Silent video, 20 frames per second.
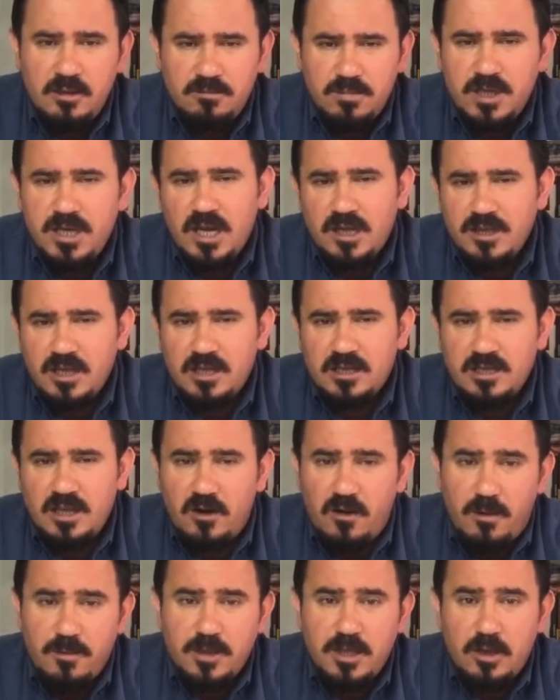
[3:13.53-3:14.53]
bir yandan
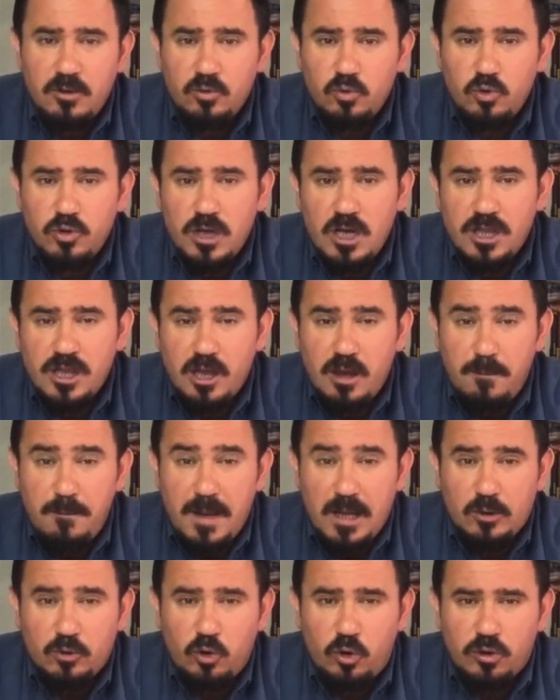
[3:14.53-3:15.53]
devam eden dünyadaki
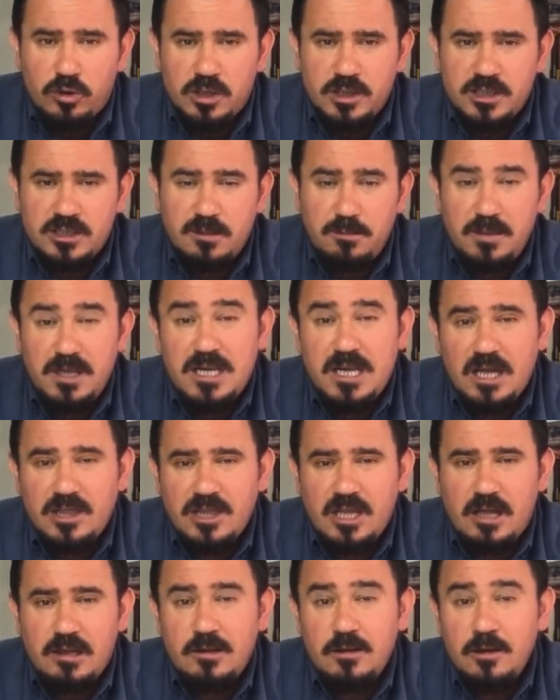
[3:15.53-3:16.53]
petrol krizi, bir
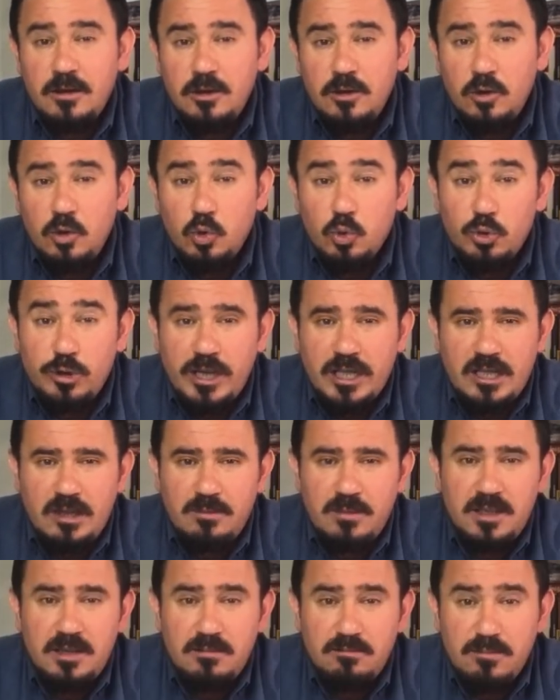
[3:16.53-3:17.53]
yandan
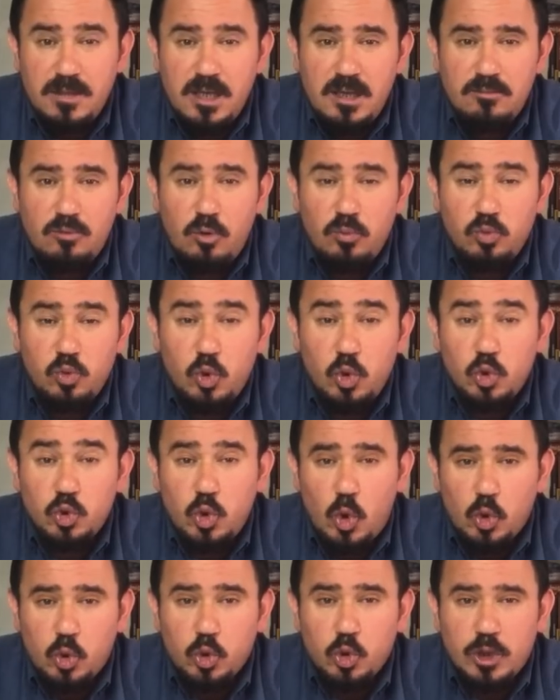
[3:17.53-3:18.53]
üretimin minimum
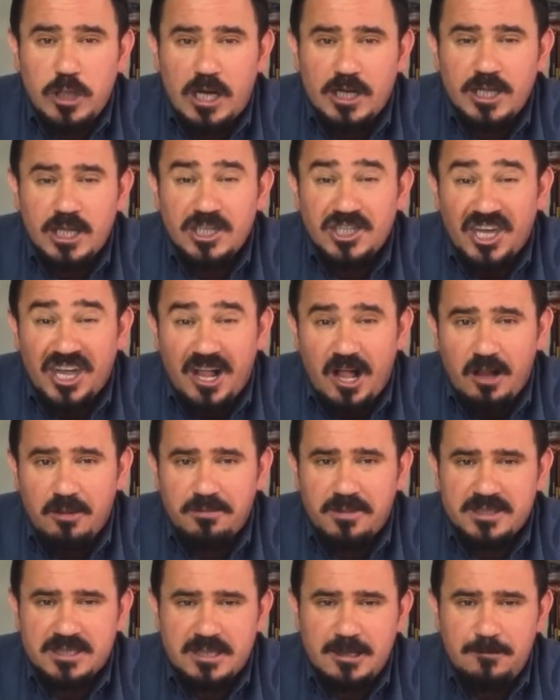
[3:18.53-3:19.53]
%30'larda
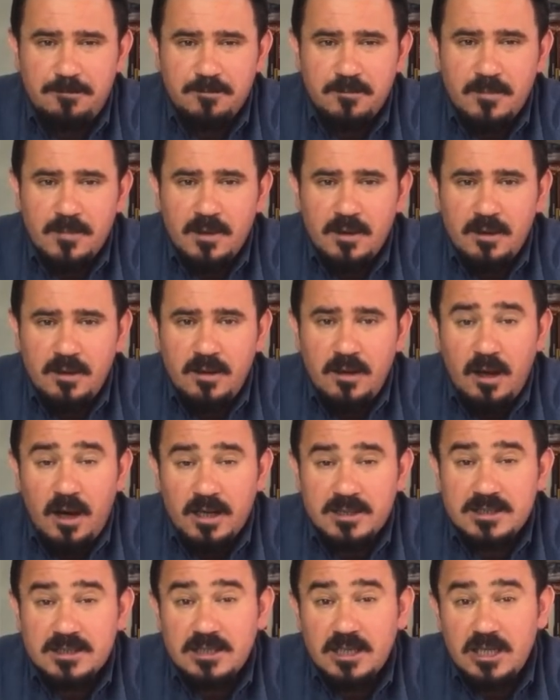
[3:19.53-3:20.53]
daralması
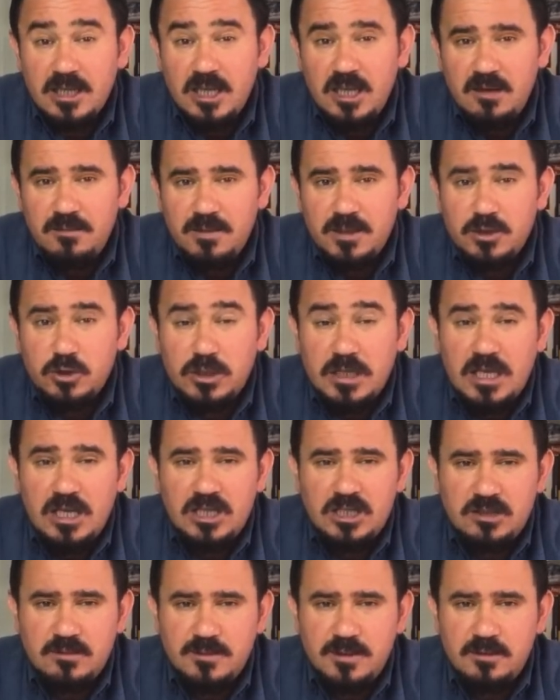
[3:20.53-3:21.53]
aslında yeni bir
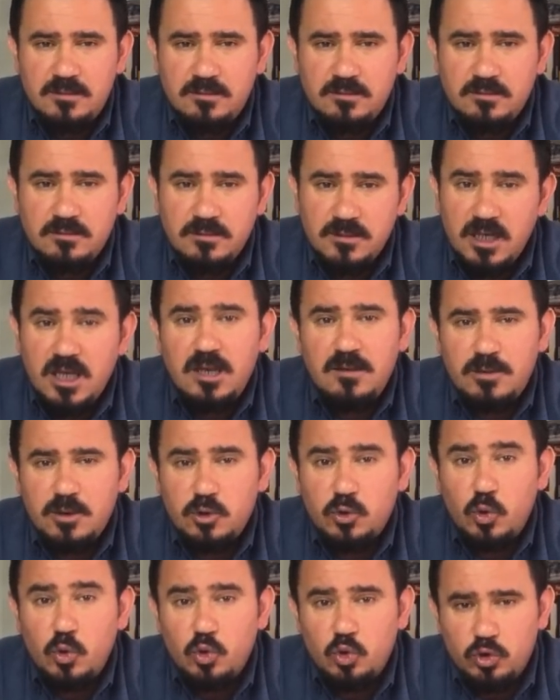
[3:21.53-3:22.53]
değişimin, yeni
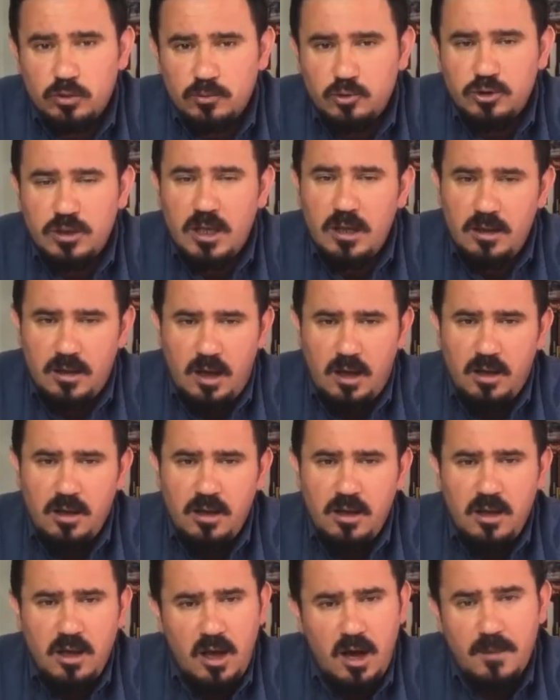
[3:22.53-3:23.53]
bir dönüşümünde
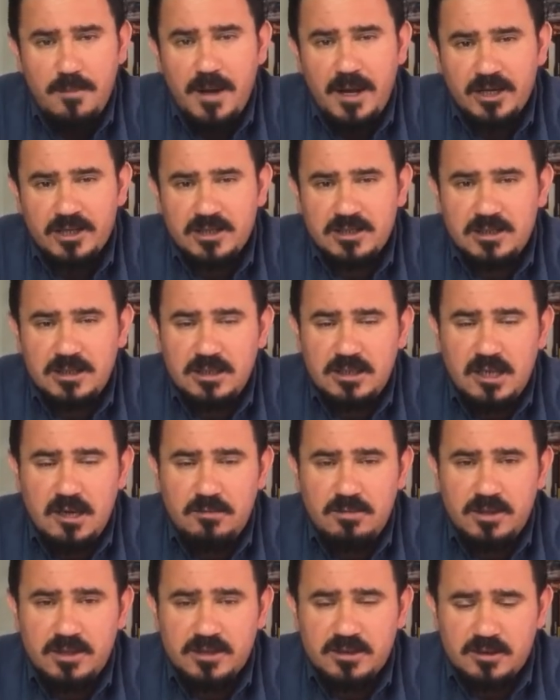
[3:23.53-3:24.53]
habercisi
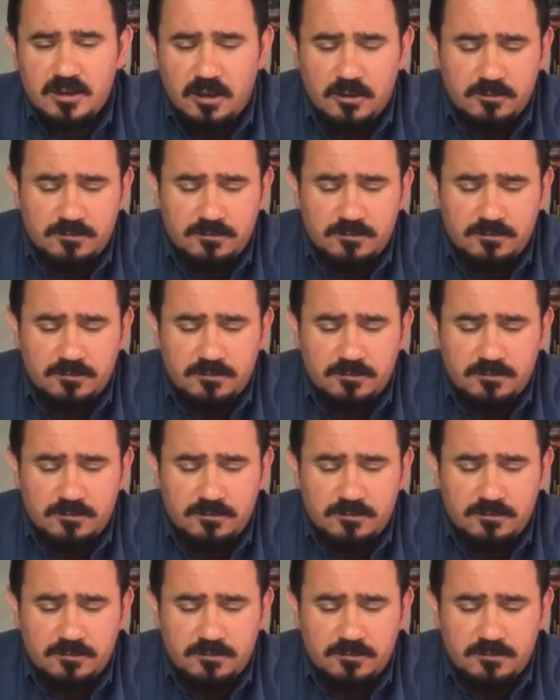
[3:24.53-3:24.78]
diyebiliriz.